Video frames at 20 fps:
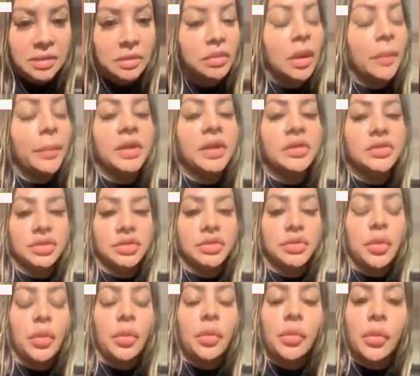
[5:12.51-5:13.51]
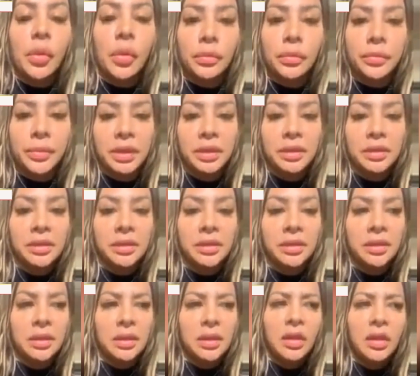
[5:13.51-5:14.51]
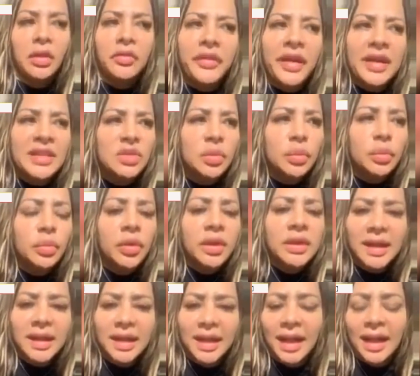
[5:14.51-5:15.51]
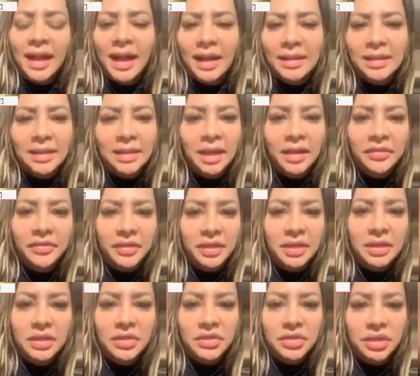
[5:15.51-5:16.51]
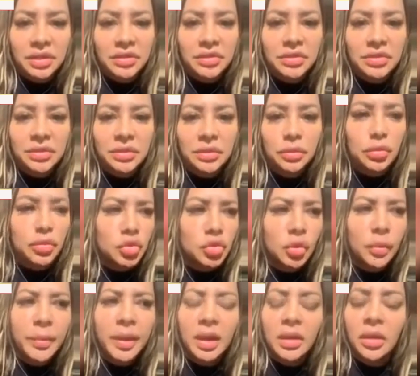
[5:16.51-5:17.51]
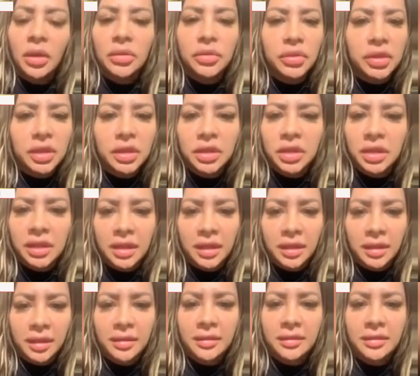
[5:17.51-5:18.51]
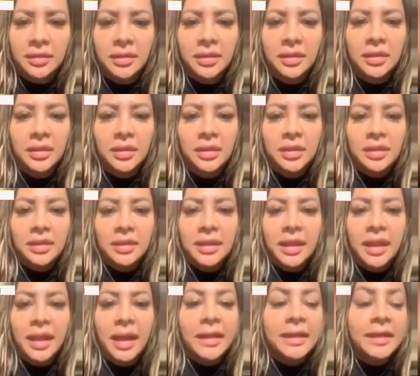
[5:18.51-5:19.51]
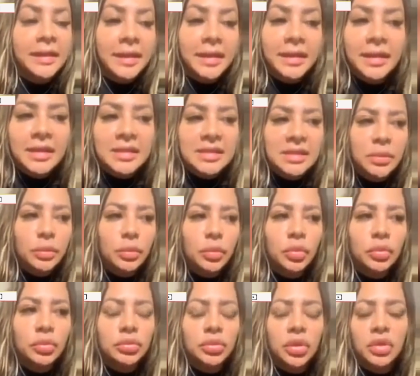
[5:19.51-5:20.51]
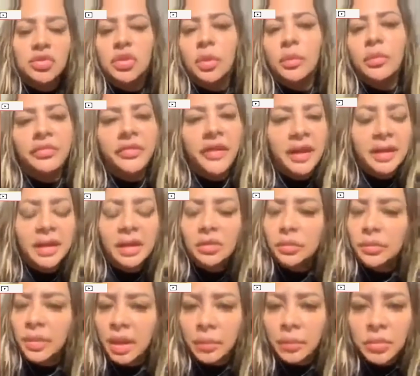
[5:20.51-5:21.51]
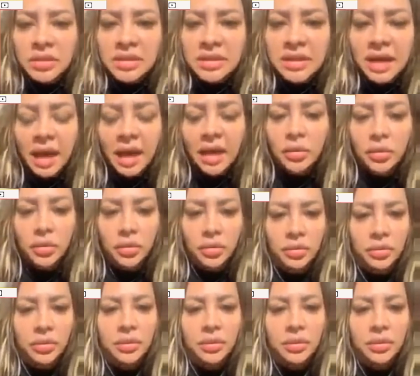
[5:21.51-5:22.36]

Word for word: Eu não aprendi como homem. Eu faço muita cagada na vida, gente. Não sou melhor do que ninguém. Né? Aqui nesse mundo nós somos farinha do mesmo saco.